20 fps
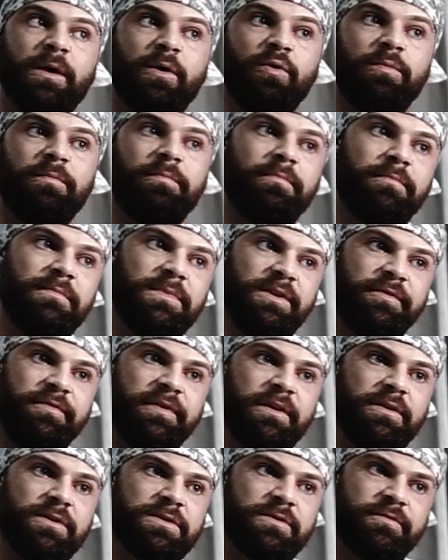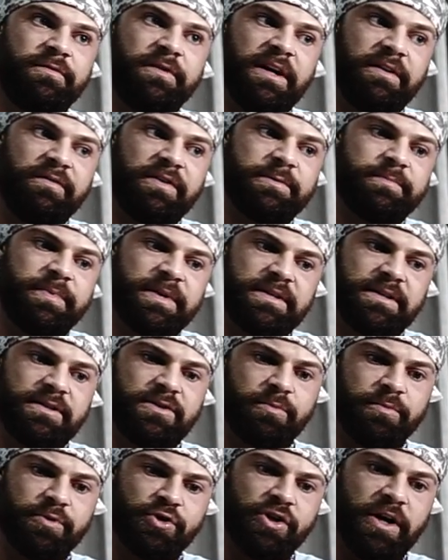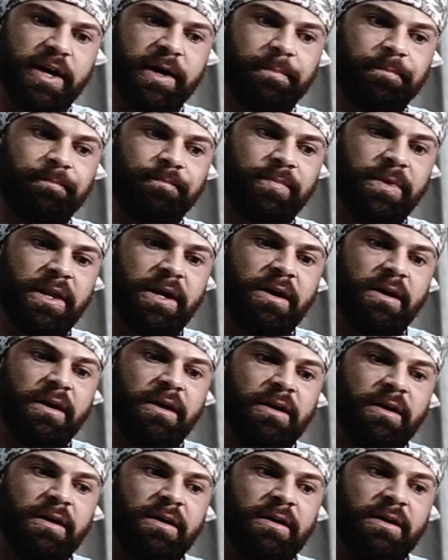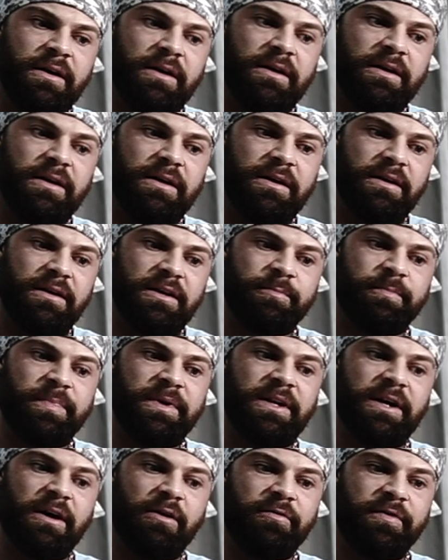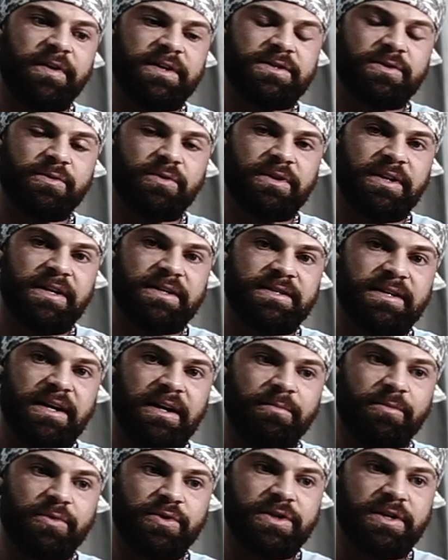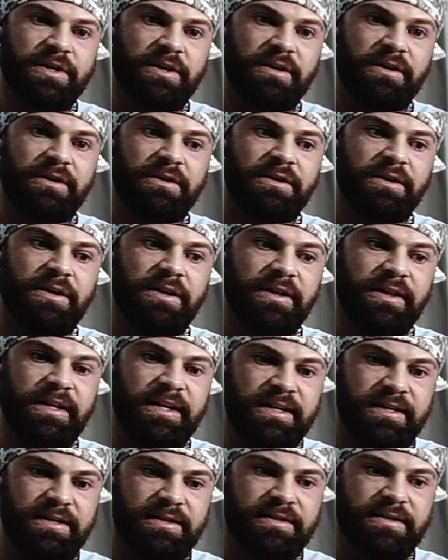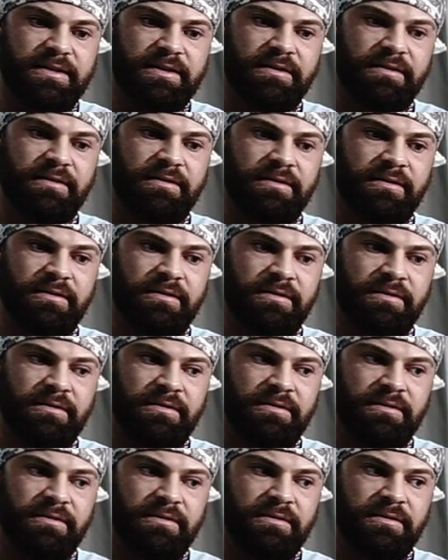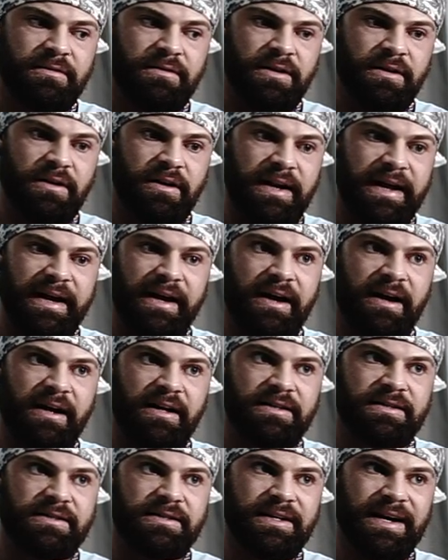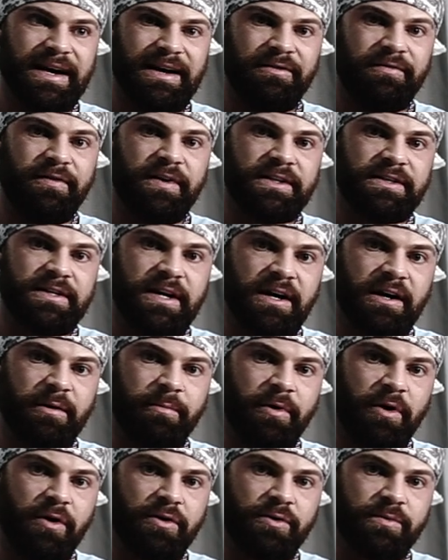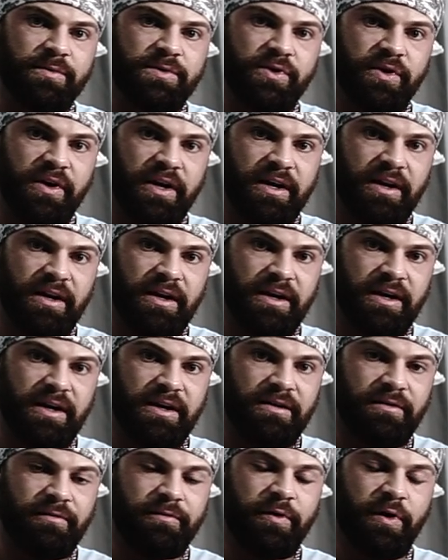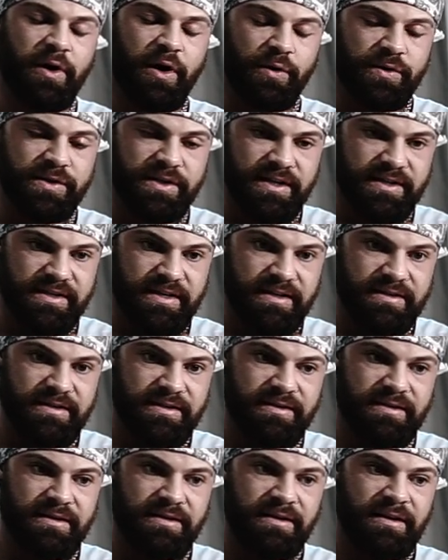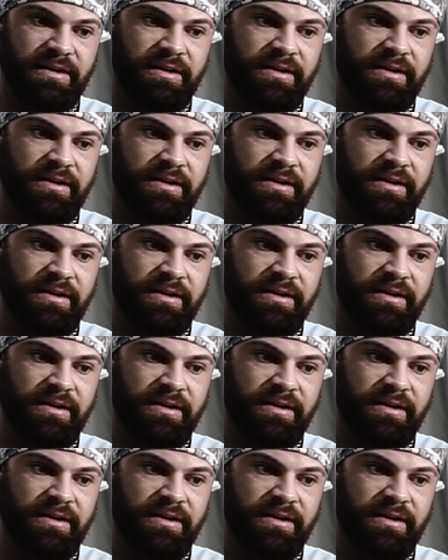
um die Philosophie etwas besser zu beschreiben. Ich bin der Auffassung, dass ein Muskel nicht länger als drei, vier Tage braucht, um zu regenerieren. Vorausgesetzt,